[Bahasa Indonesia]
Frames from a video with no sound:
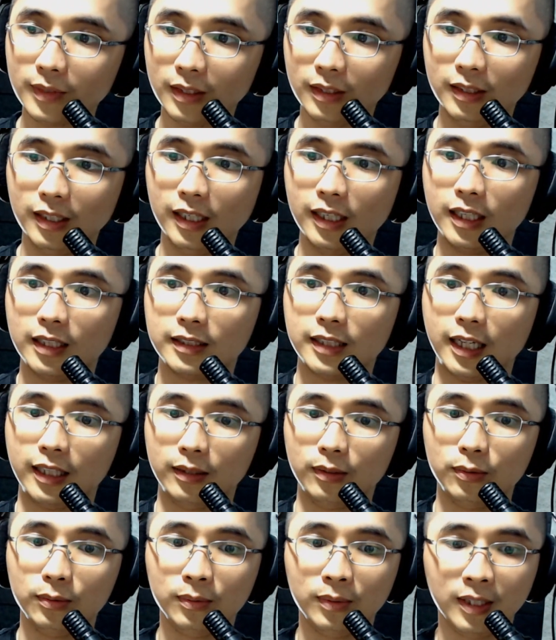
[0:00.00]
tinggal
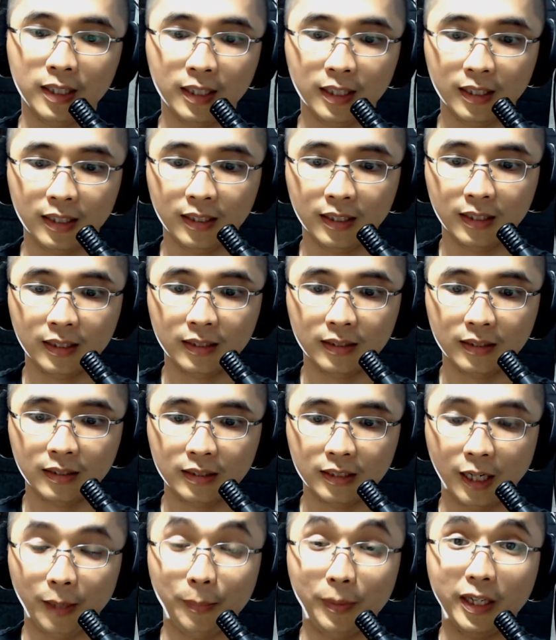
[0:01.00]
satu
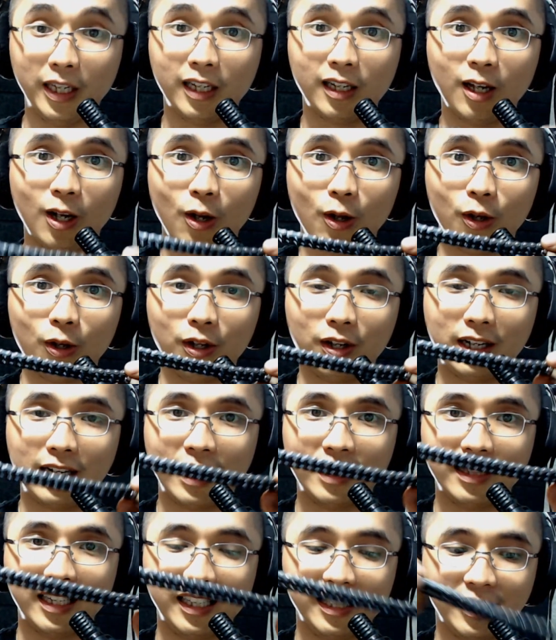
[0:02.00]
saya pikir kalau
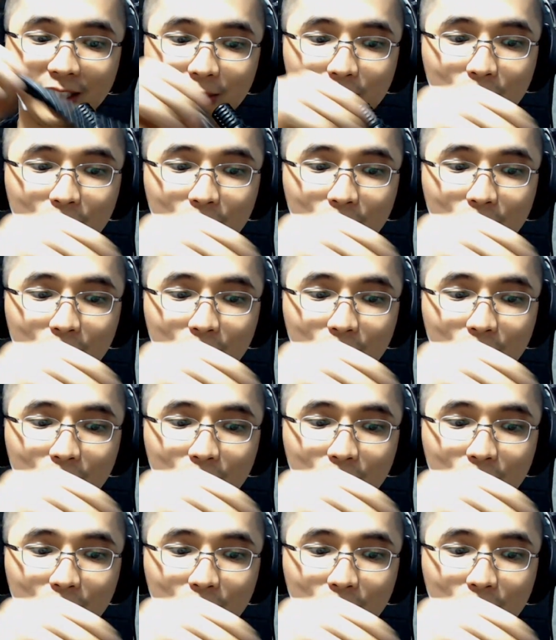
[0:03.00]
rantainya